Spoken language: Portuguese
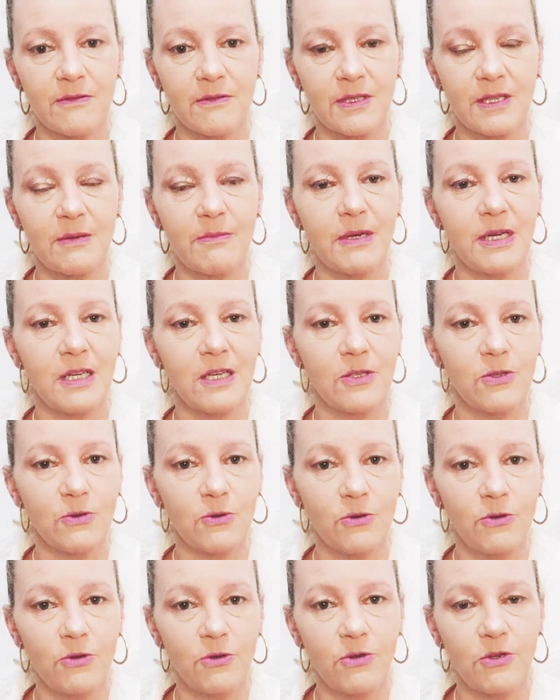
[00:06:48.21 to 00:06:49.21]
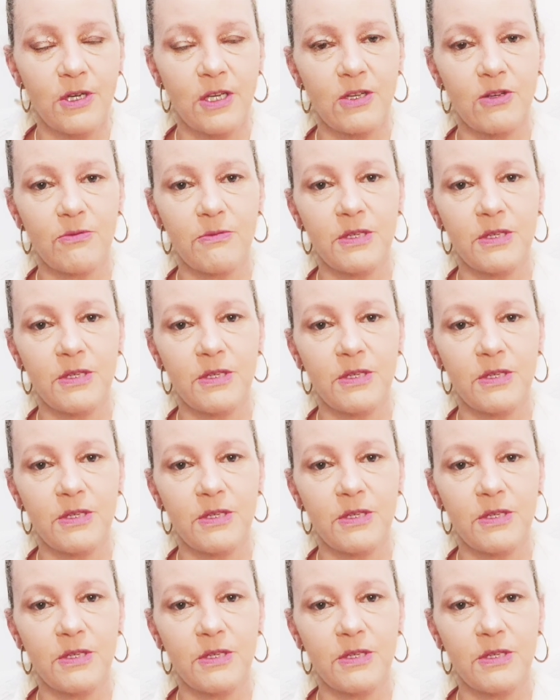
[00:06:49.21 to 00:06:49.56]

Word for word: trabalhador, era um